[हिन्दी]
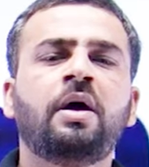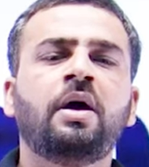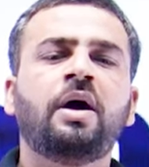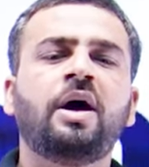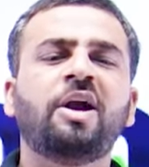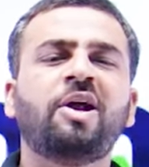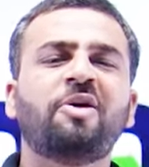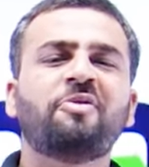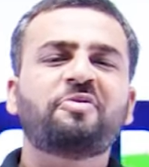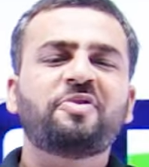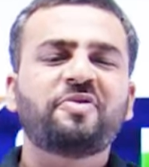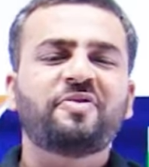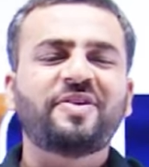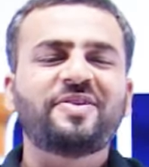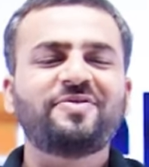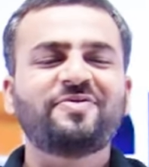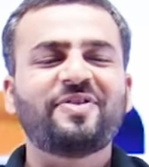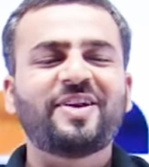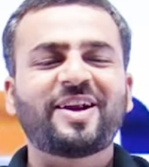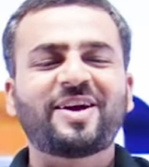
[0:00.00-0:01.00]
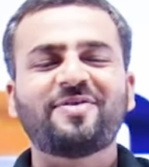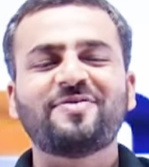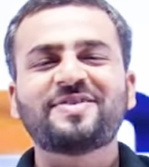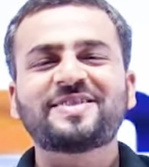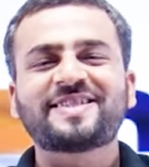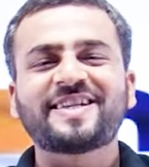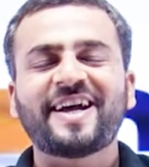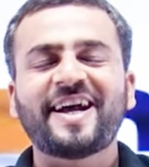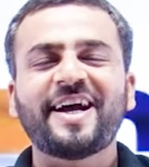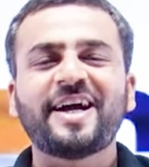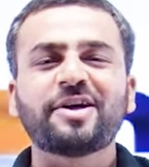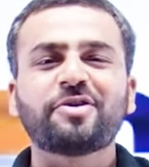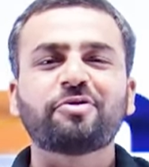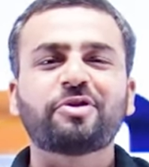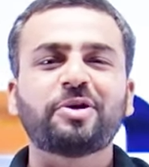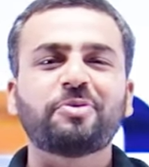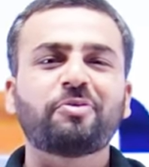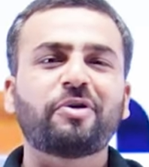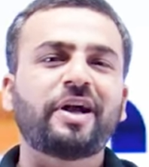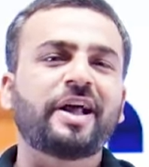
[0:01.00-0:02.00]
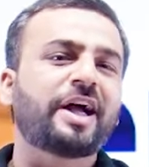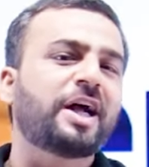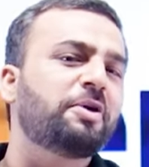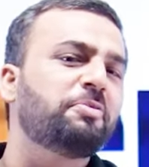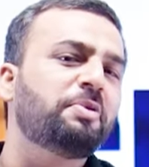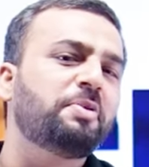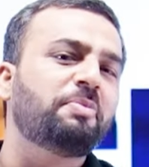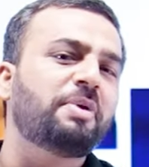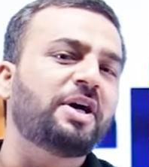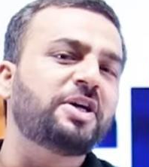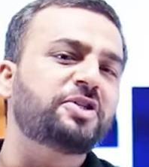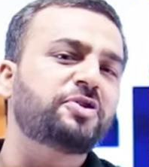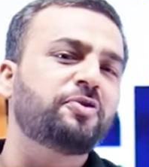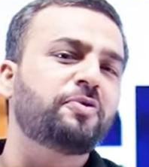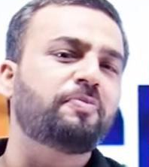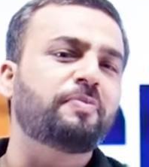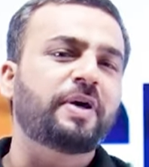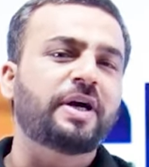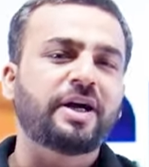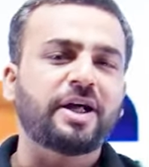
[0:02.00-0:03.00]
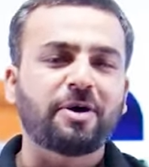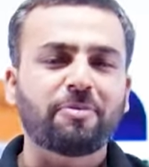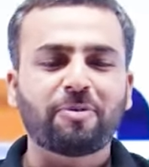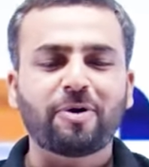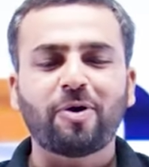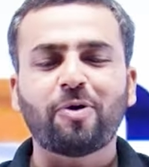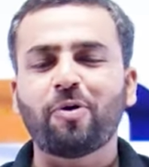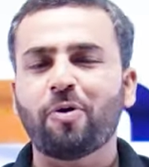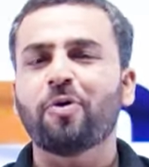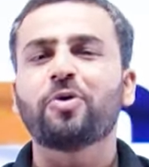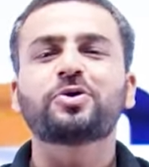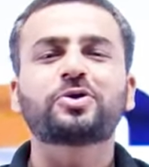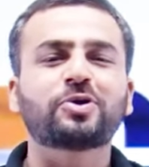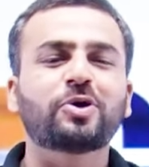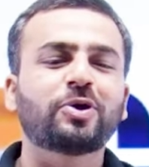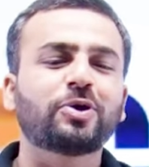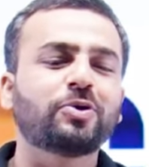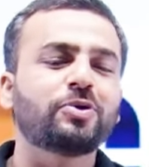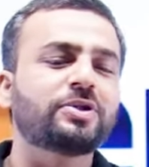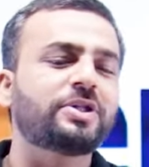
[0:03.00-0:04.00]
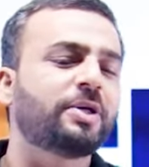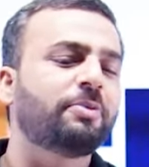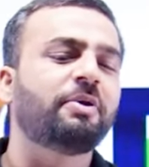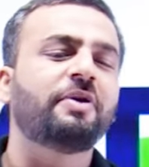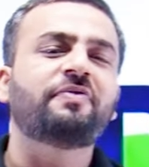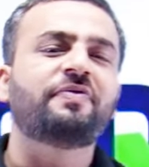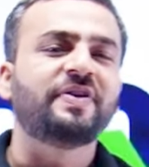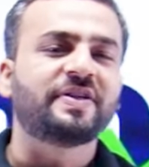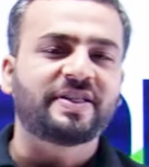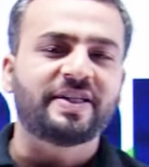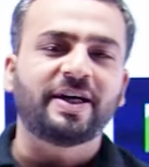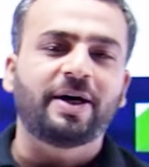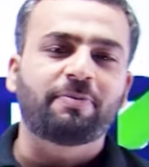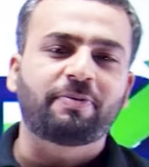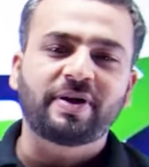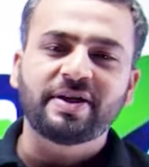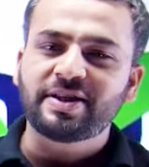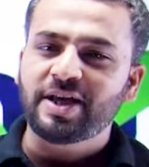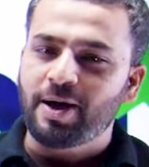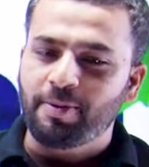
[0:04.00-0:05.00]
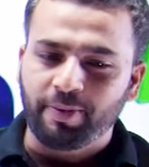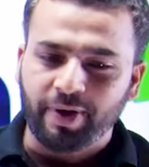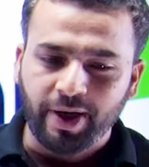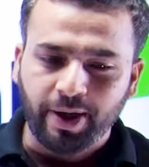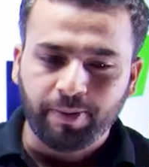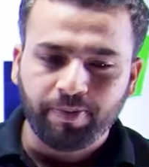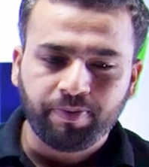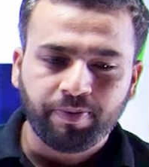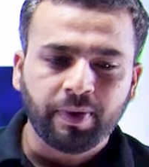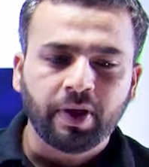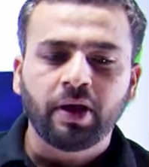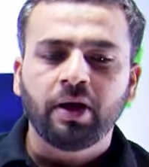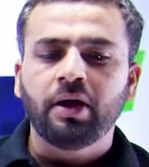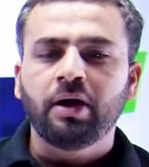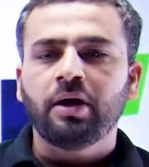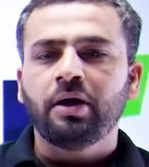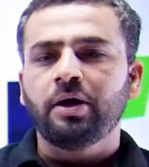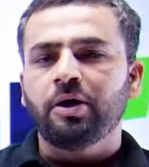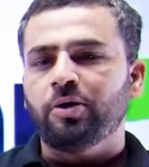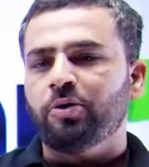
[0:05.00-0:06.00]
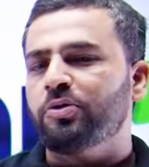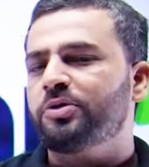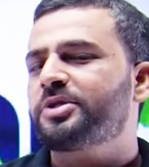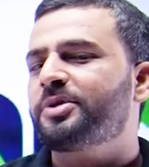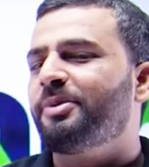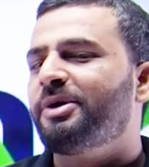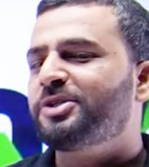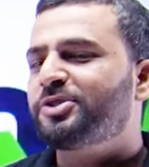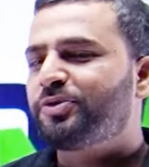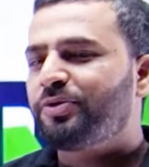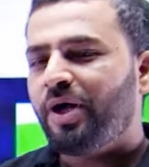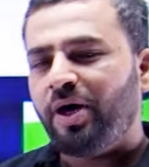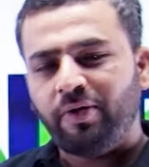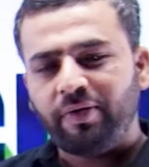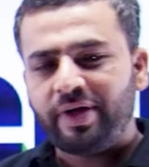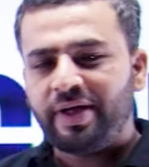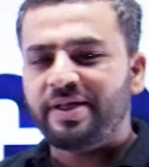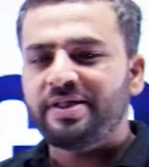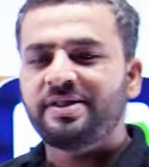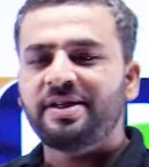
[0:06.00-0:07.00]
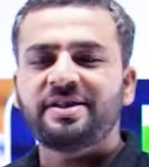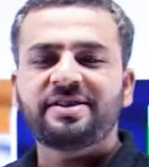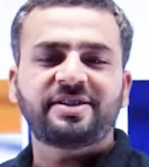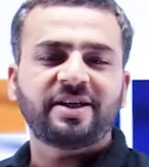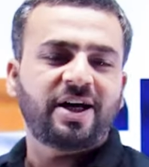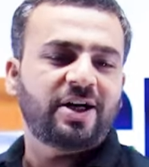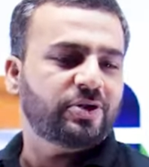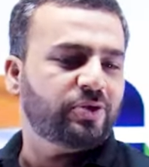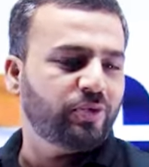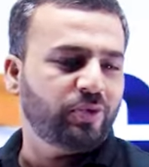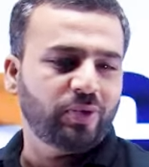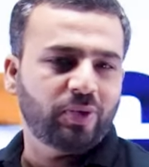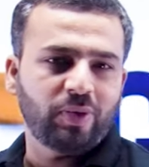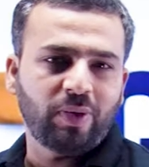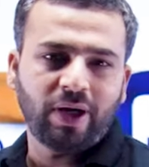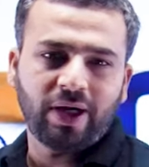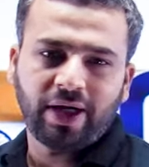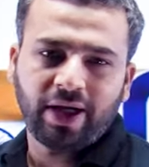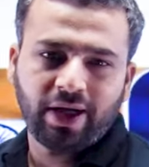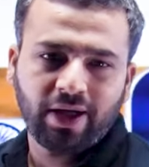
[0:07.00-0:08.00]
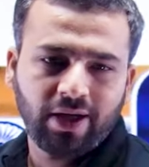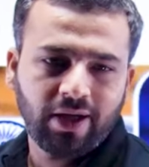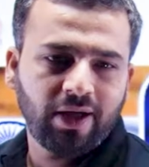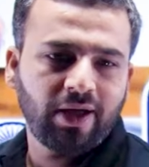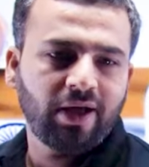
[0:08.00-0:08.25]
हेलो एवरीवन वेलकम वंस अगेन टू डी वन अकेडमी मैं शिवम पांडे आपका होस्ट और दोस्त एक बार फिर से आपके सामने लोकसभा चुनाव के रिजल्ट चार जून को आने हैं